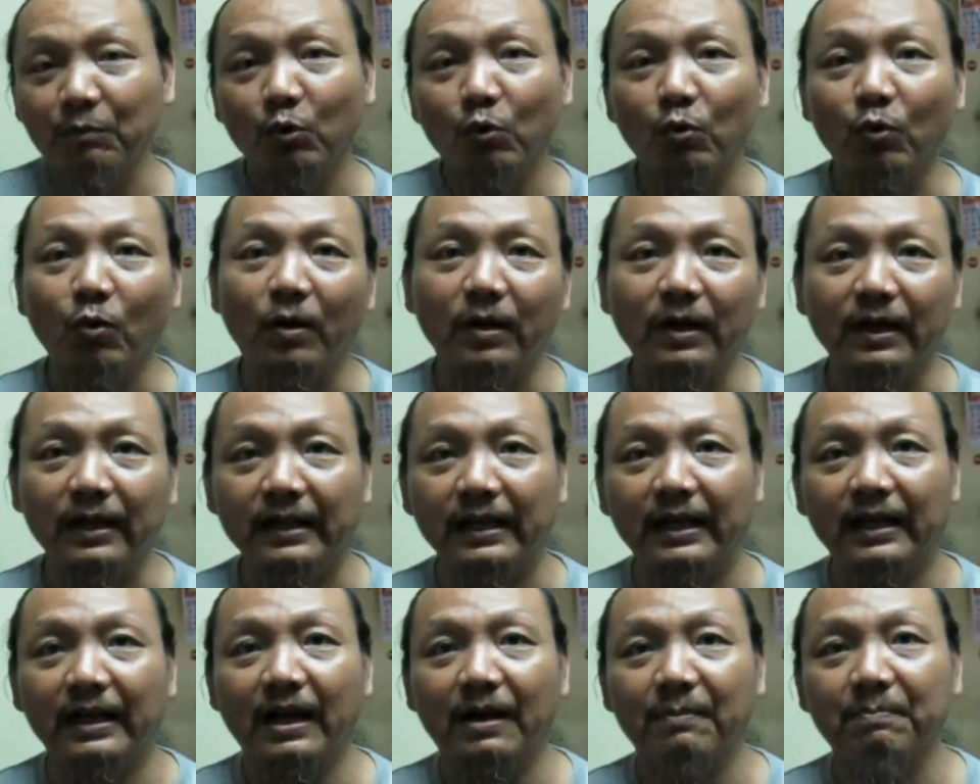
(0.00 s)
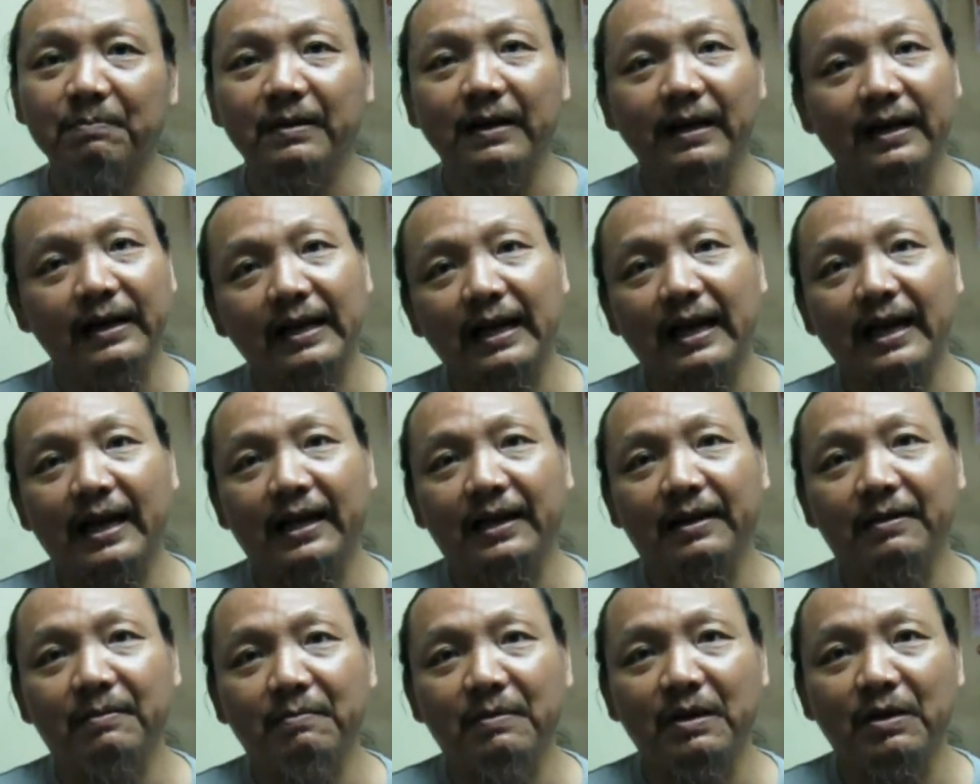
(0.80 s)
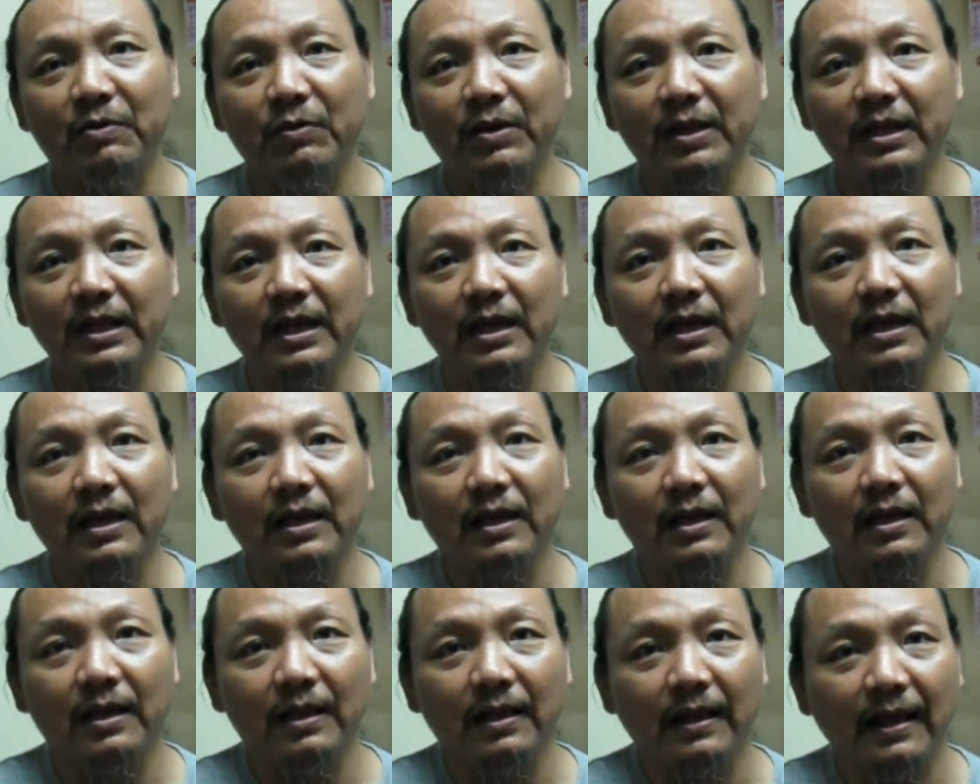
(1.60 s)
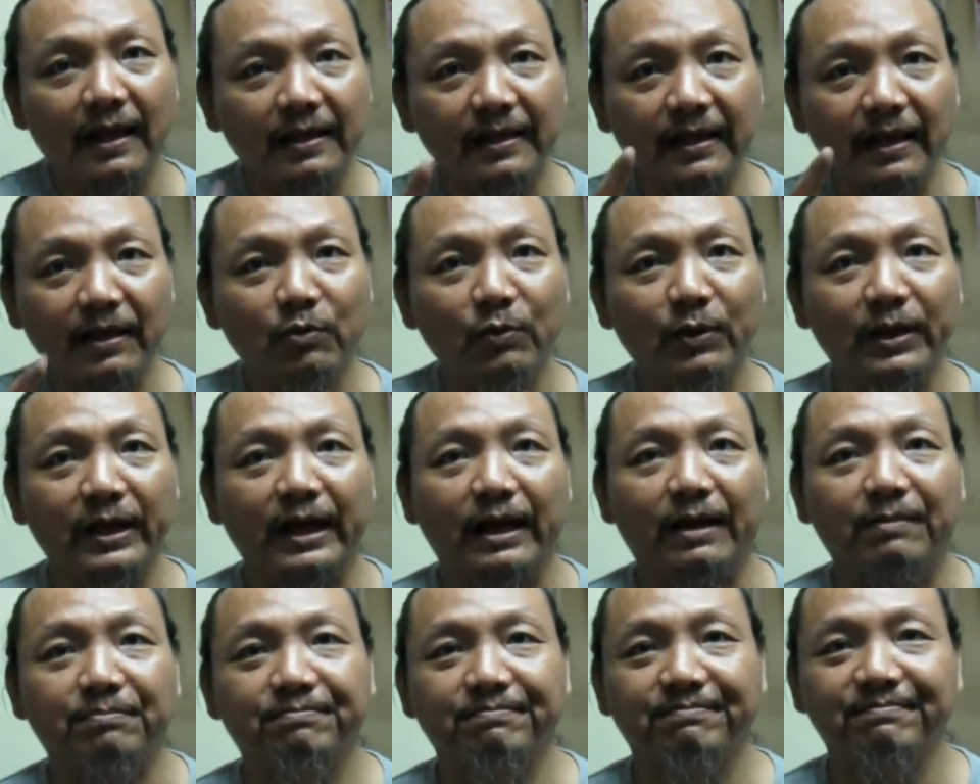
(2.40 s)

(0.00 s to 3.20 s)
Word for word: ทุกคนเลยนะครับ ง่ายๆ มีวิธีเล่นให้ด้วยครับ